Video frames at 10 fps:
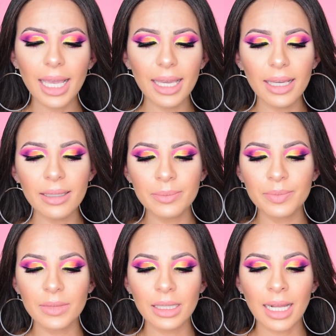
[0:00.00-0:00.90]

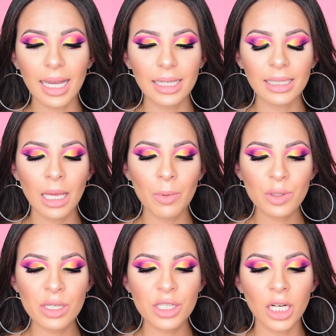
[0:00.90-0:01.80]
en la cajita de
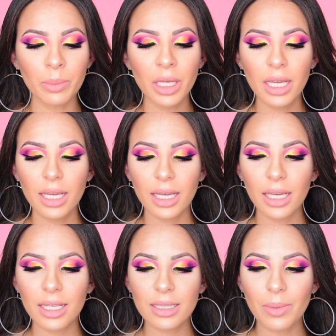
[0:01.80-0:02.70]
BoxyCharm.
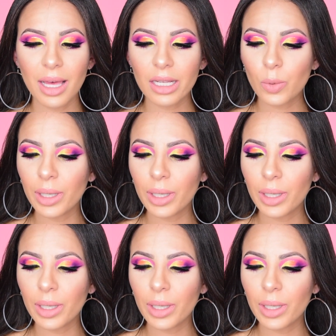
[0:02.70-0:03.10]
Eh, se van a dar